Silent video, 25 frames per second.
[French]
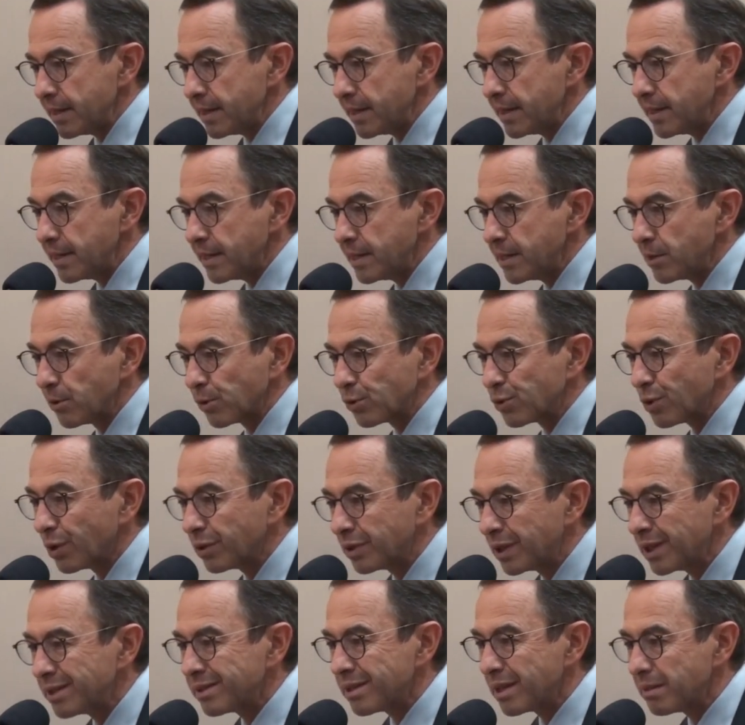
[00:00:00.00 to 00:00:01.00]
Et, on
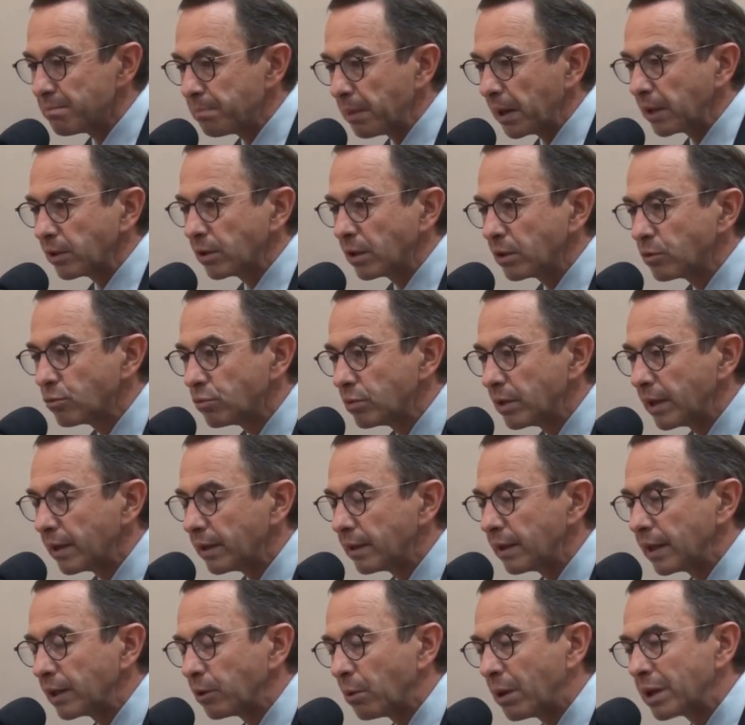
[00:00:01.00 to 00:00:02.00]
sortait de cette période où
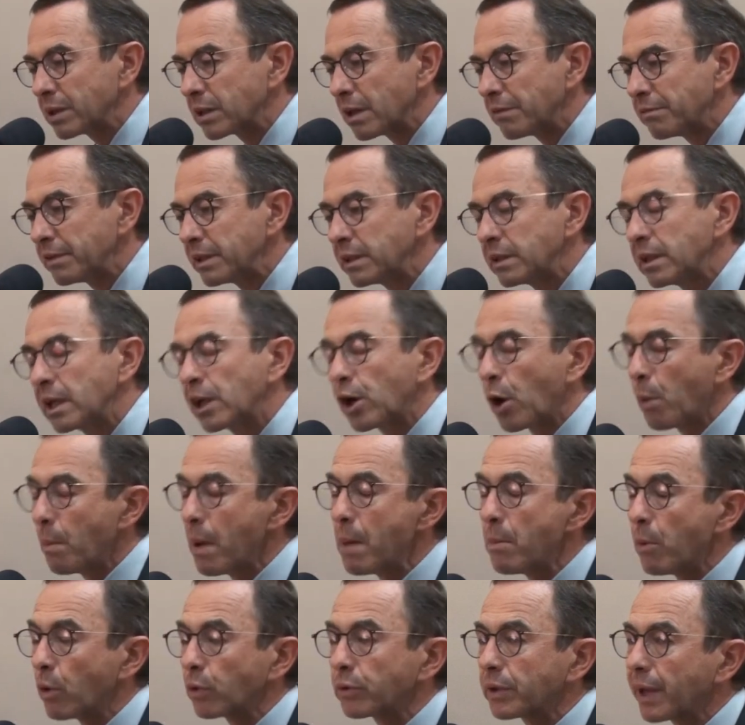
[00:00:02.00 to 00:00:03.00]
la, la, droite avait été
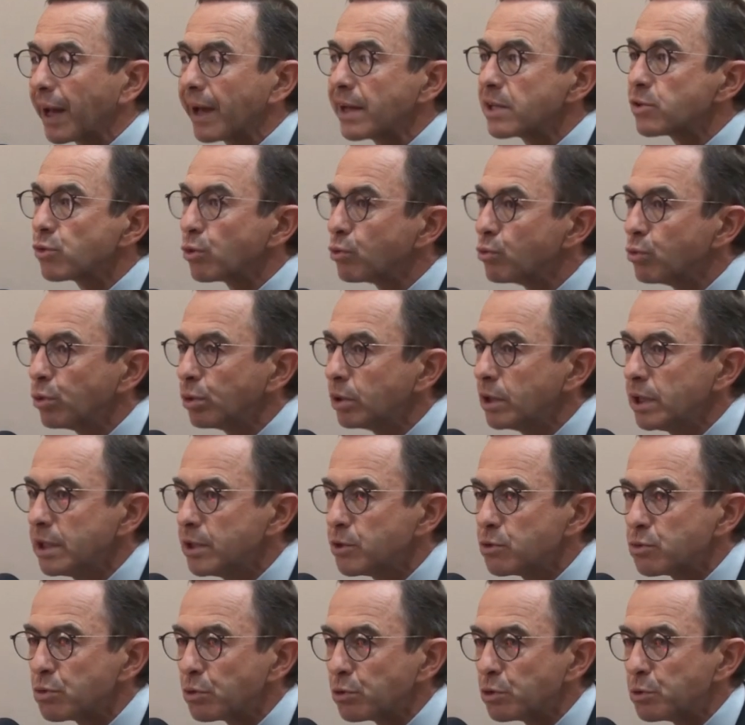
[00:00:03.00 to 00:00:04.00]
quand même très
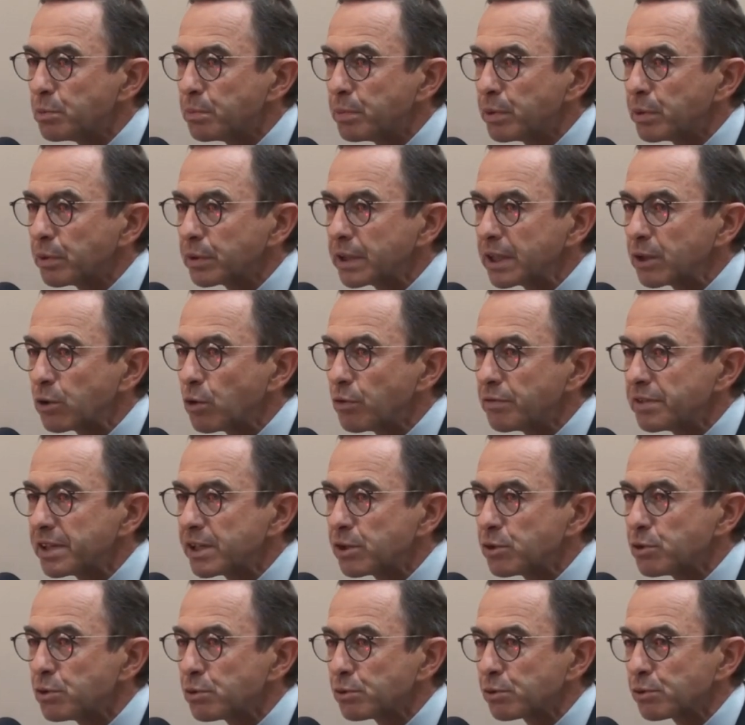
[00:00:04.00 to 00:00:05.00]
engourdie sur le plan des
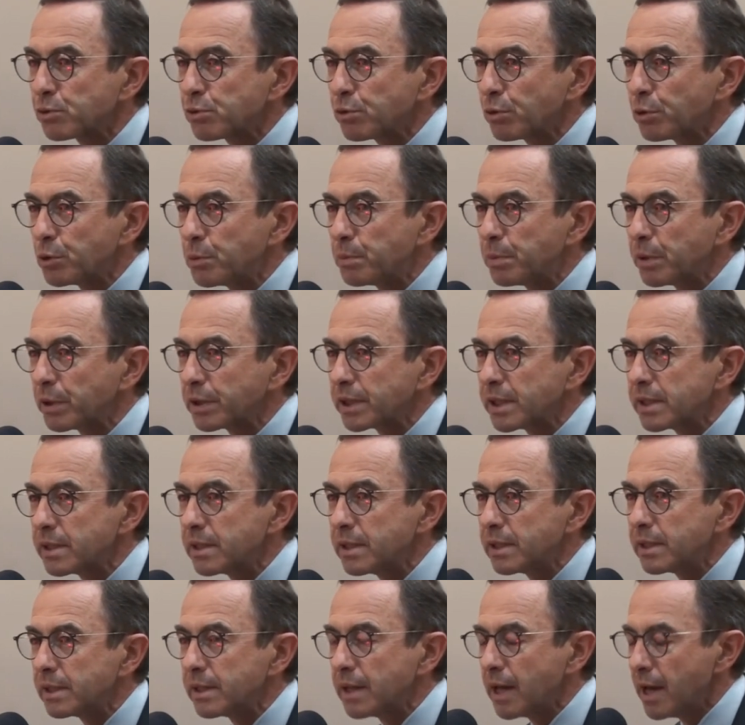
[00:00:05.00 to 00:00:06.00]
convictions, sur le plan
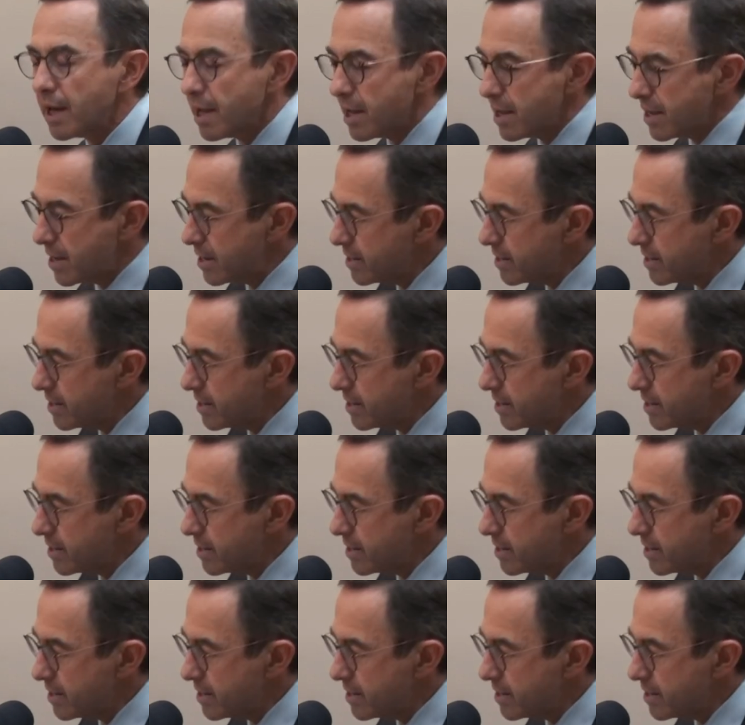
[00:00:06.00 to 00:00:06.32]
des idées.